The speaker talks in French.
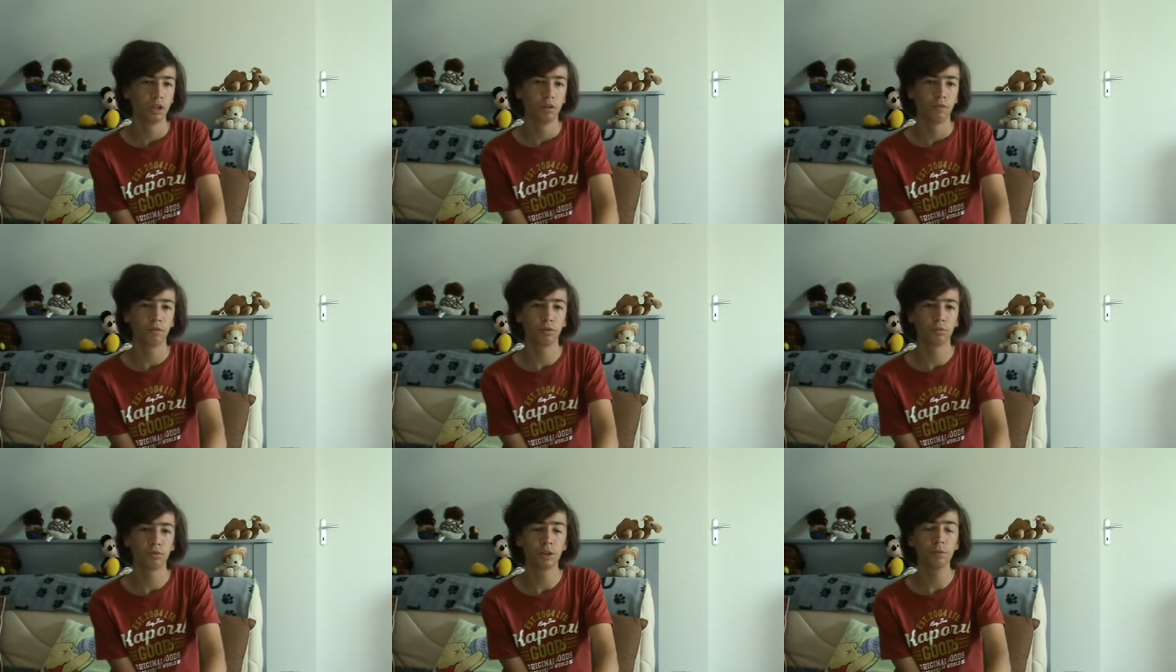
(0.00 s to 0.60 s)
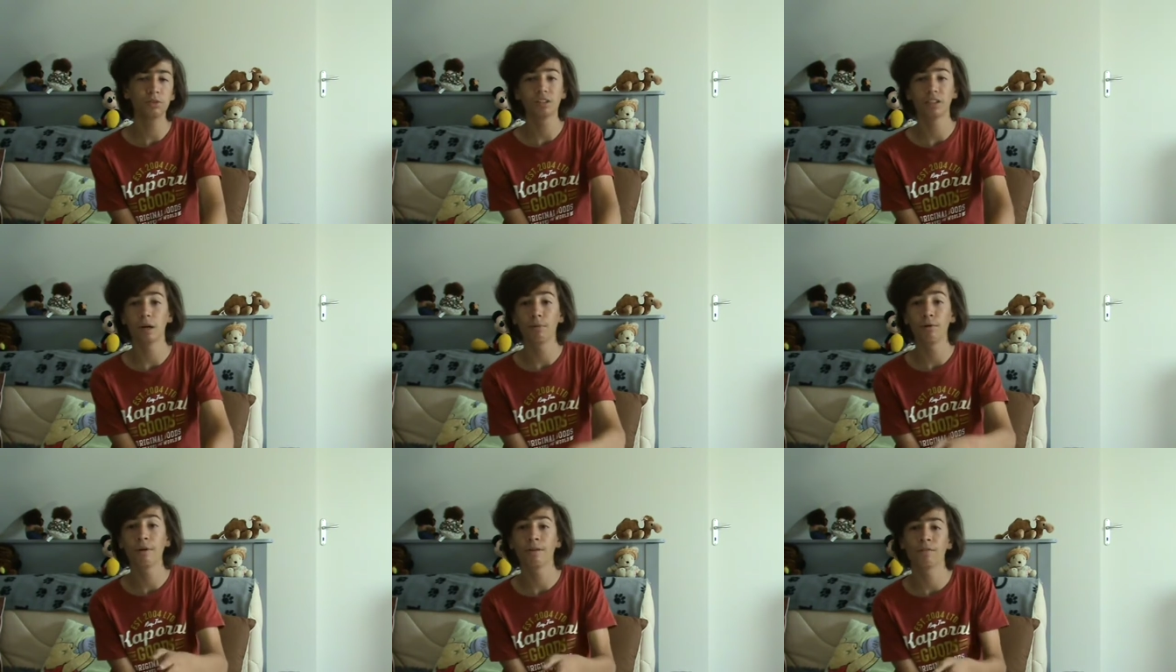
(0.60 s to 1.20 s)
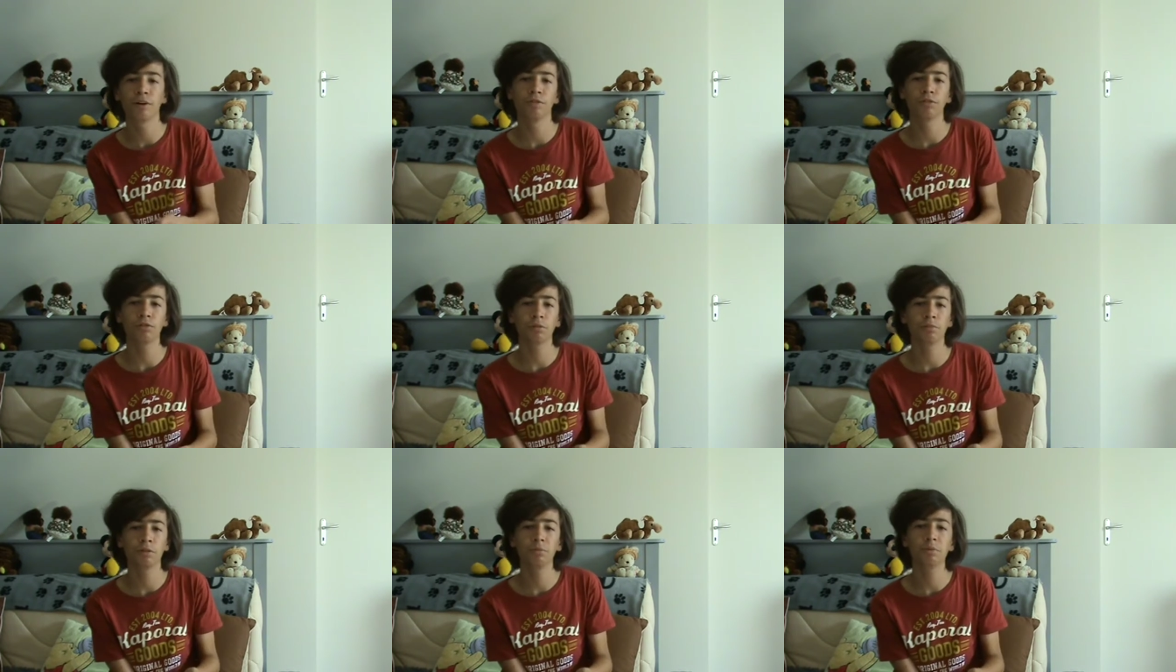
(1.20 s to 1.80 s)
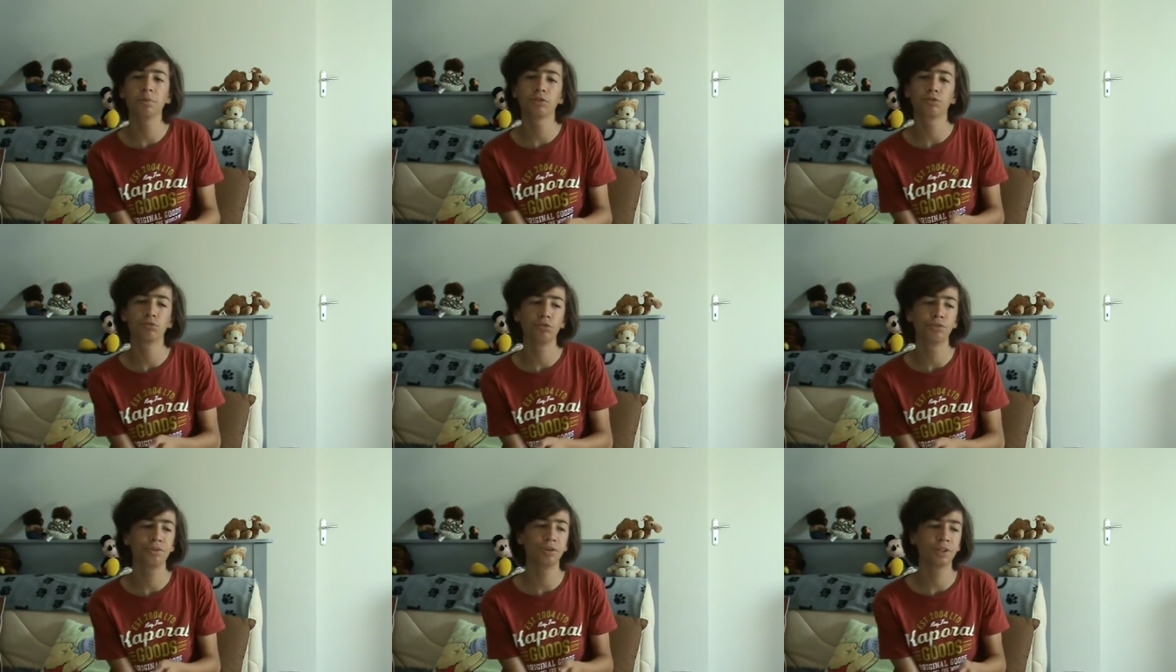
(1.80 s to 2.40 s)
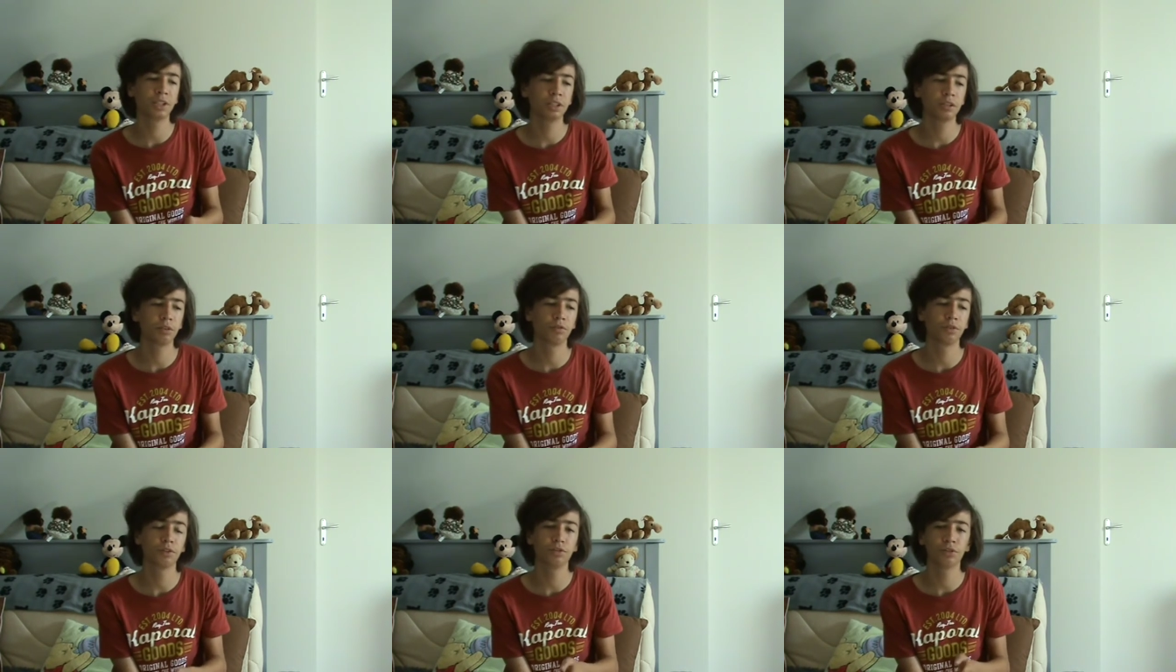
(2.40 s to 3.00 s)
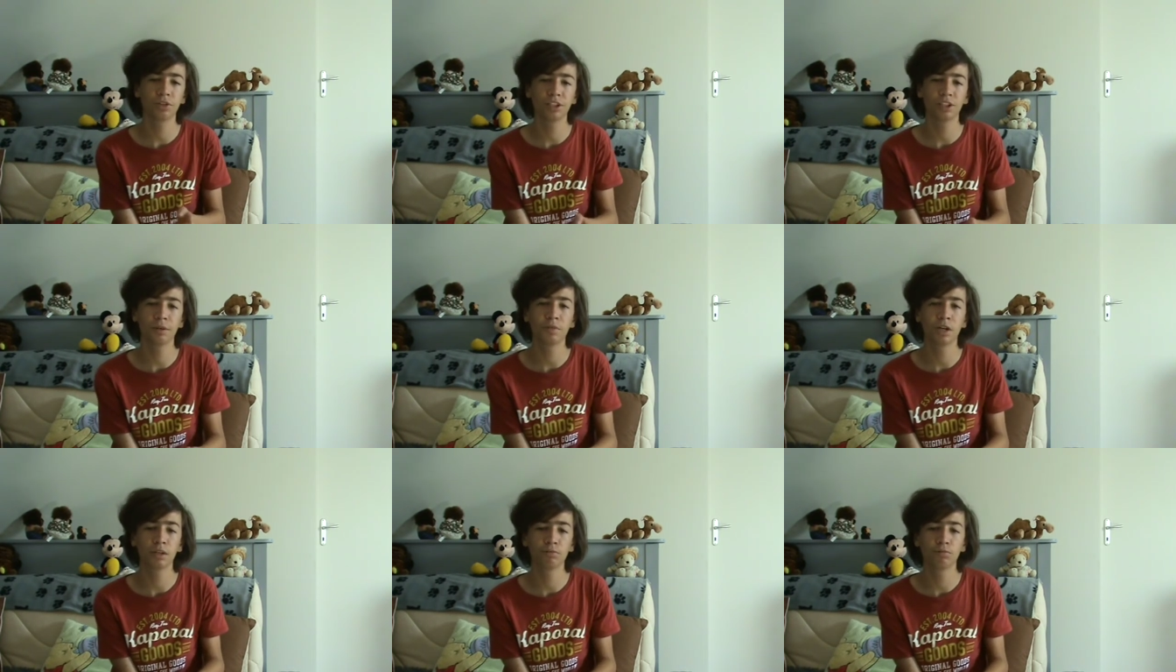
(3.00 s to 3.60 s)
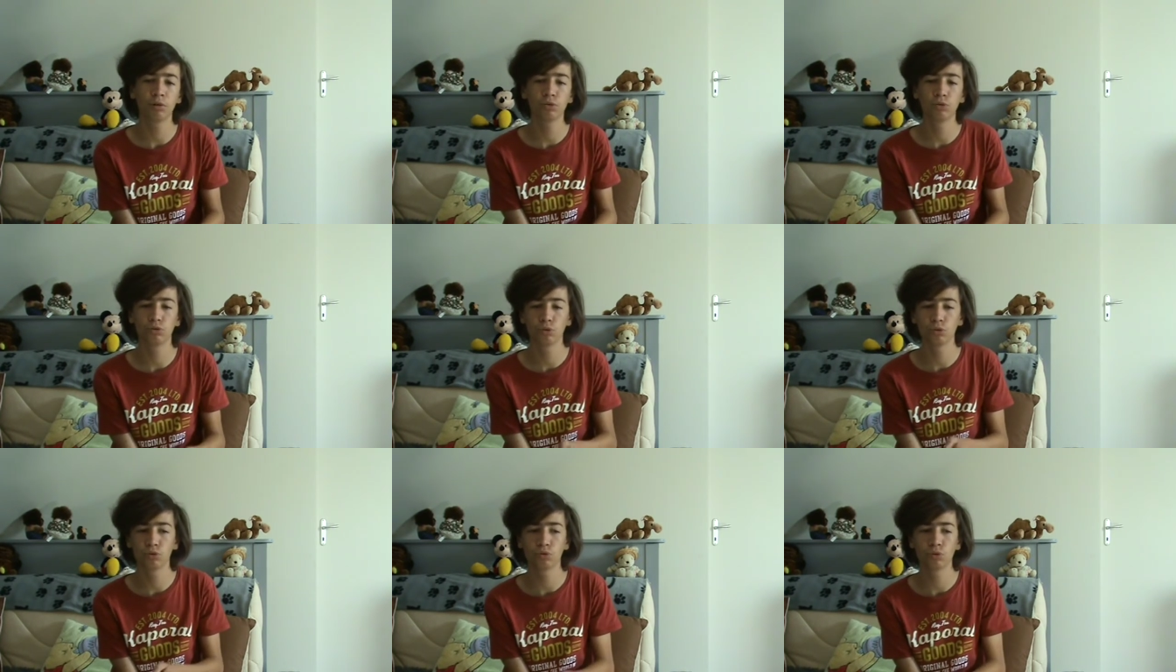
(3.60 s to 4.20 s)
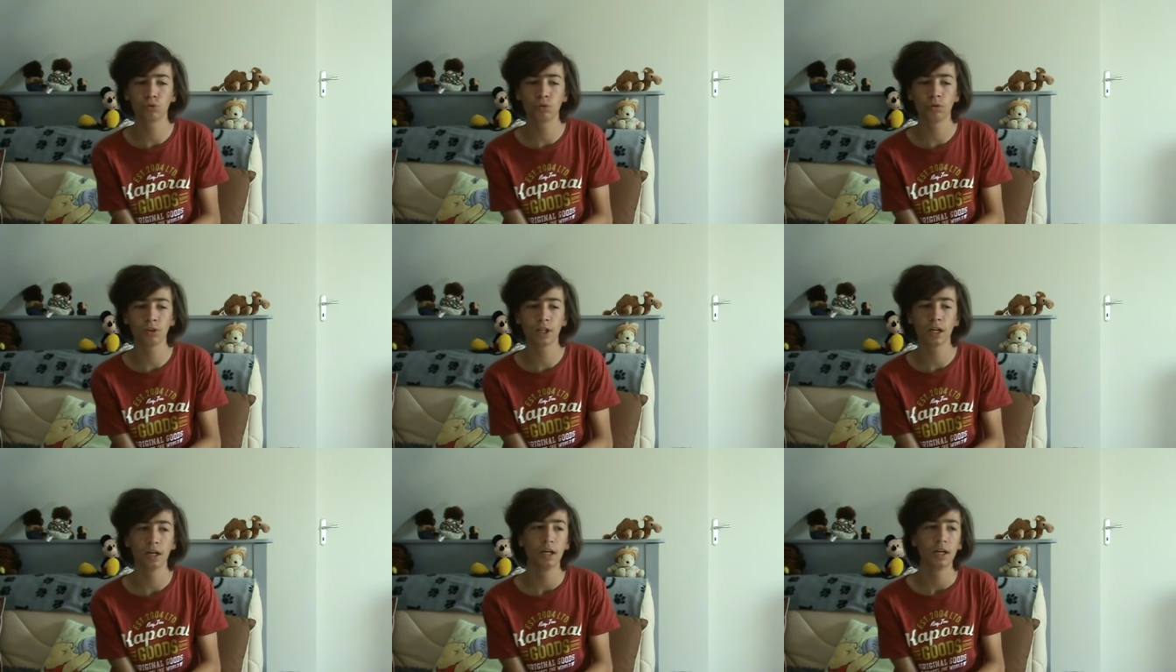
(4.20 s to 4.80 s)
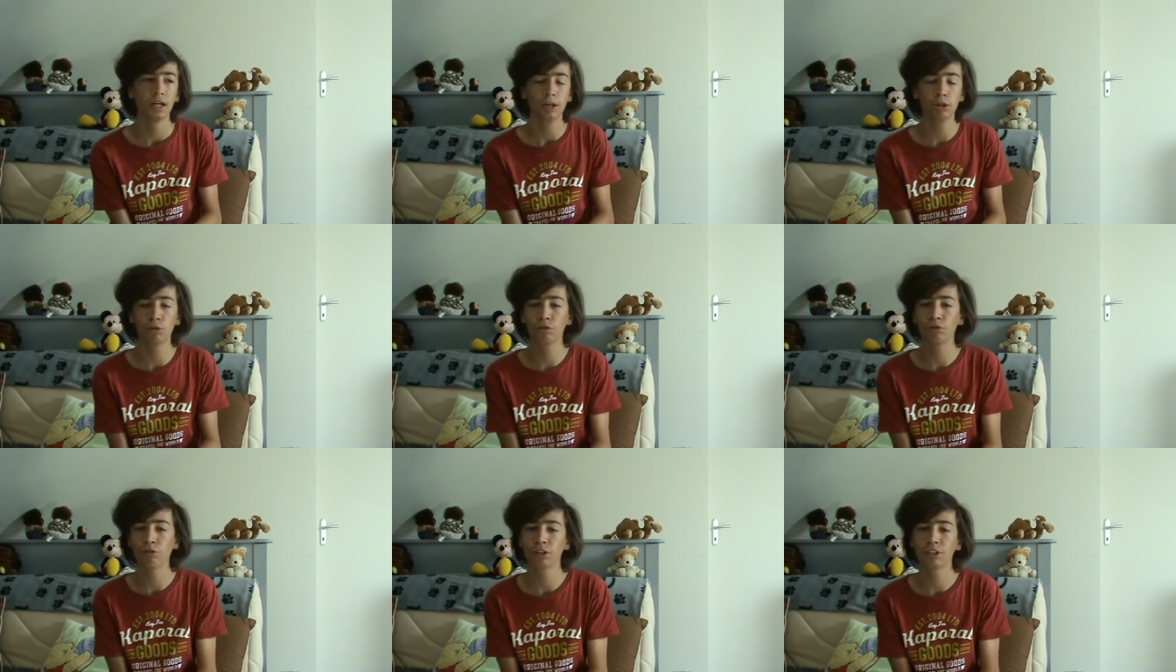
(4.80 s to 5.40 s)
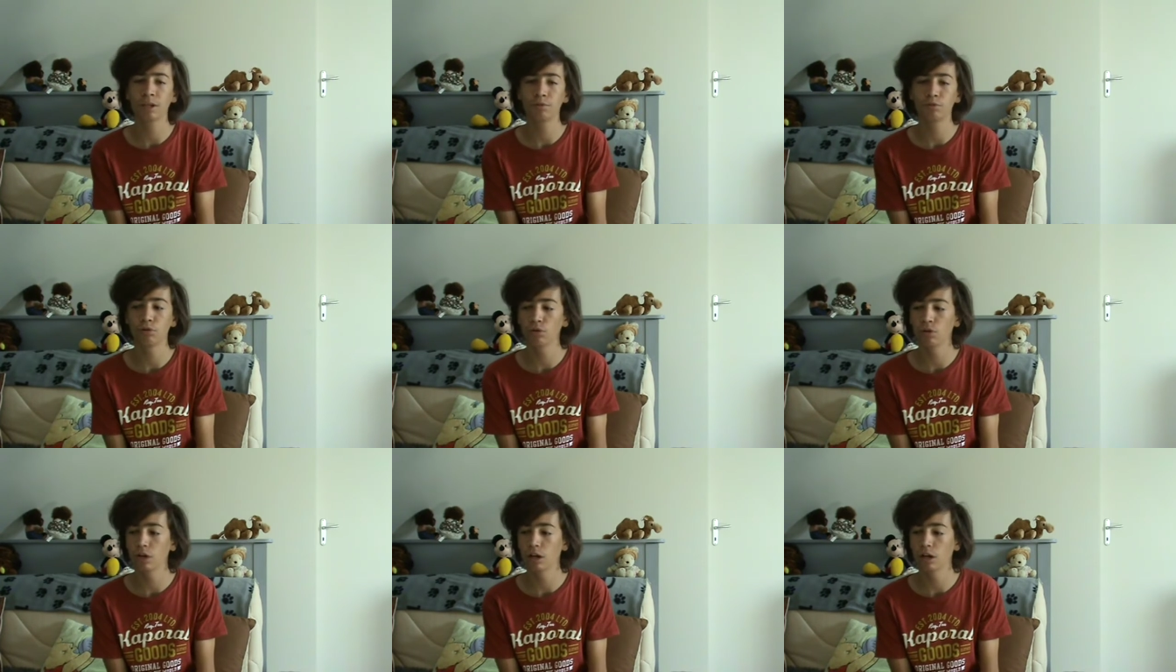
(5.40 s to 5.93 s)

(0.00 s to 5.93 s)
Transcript: Franck C'est la première vraie victoire de BNB, parce que deux victoires enfin, une victoire d'étape d'Alan Boileau sur le Tour du Rwanda et deux victoires d'étape sur